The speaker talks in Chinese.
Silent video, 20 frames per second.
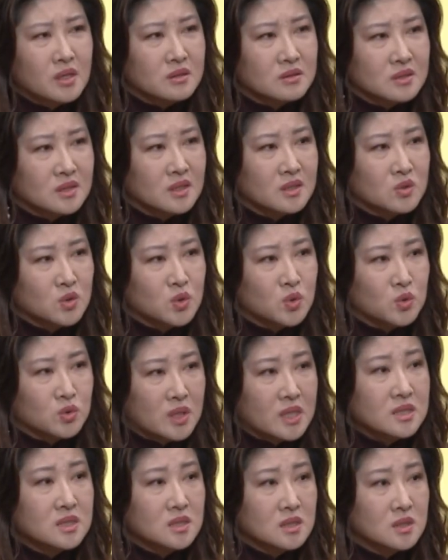很清楚，
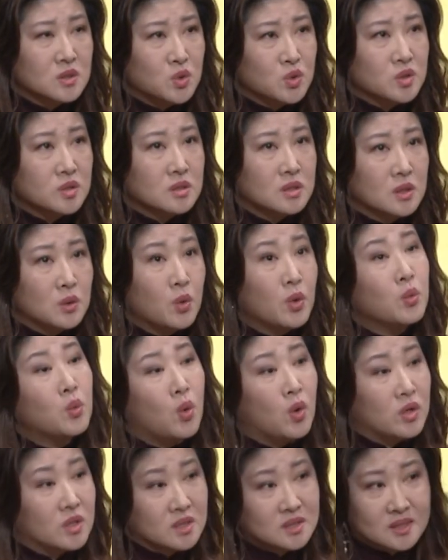但是就是因为
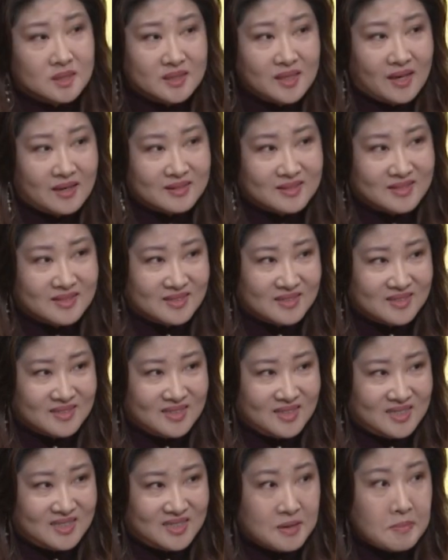我儿子现在
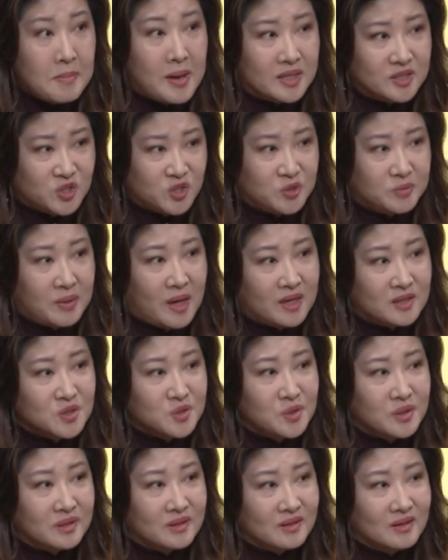已经满18
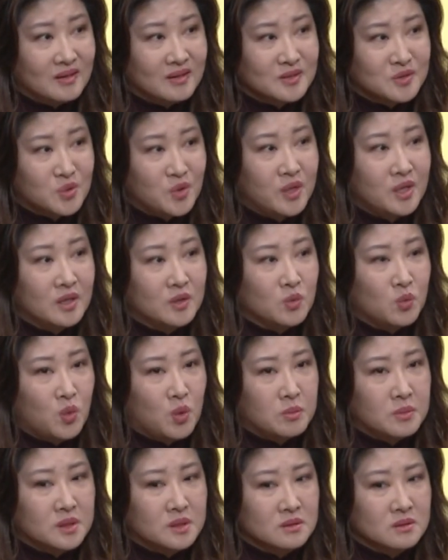岁了，所以我
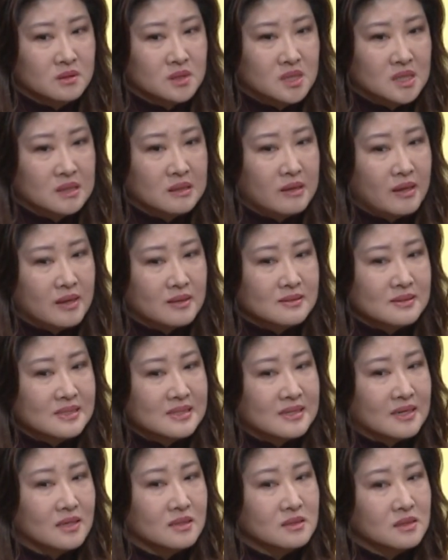们今年
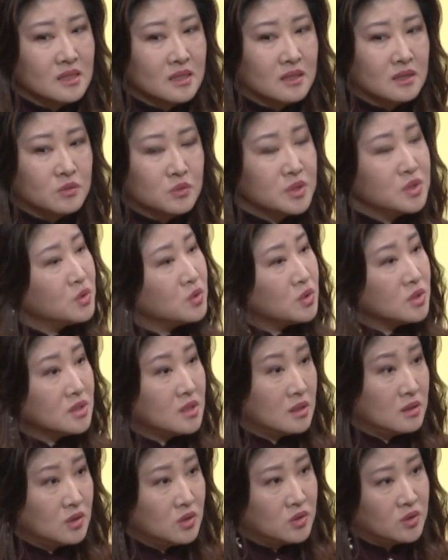跟这个 Regional
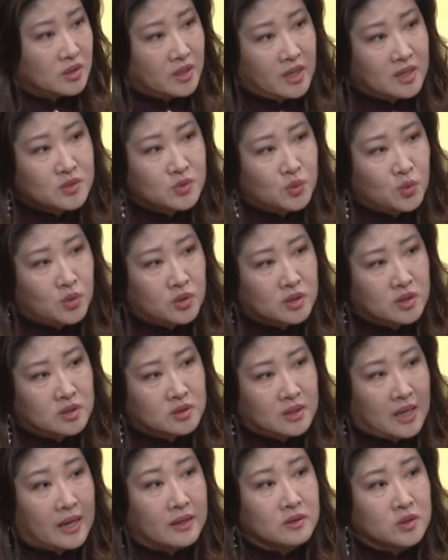Center 的 case worker
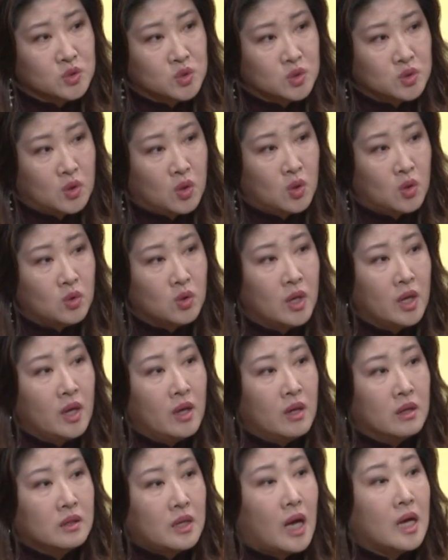谈的时候。
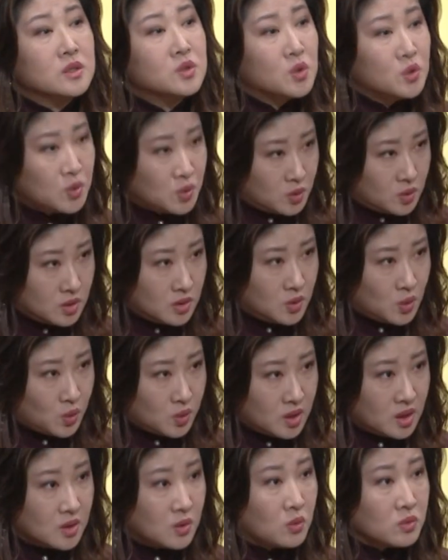他就有
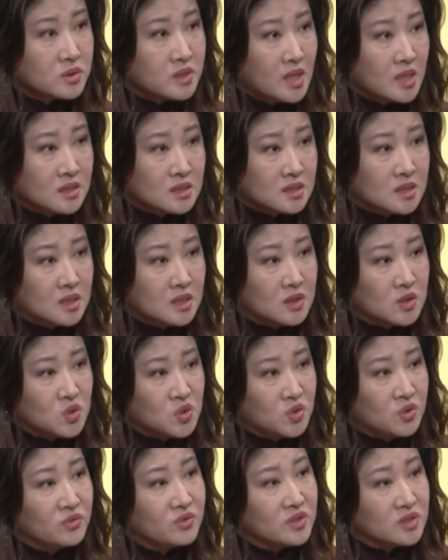提供这样子的一个
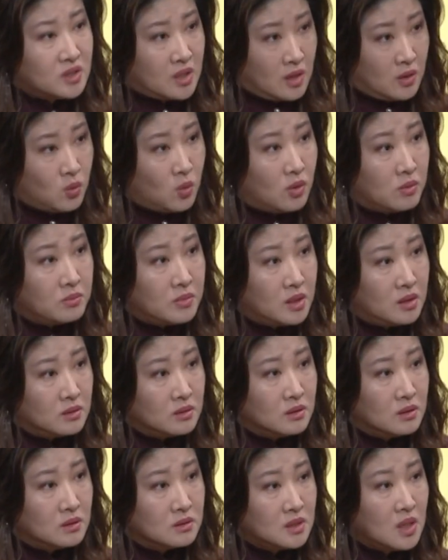service 给我们，
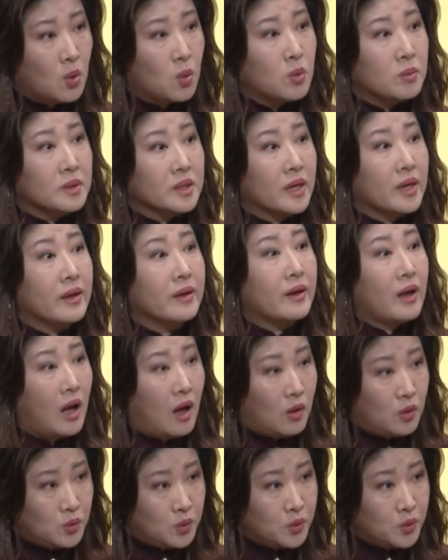让我们可以考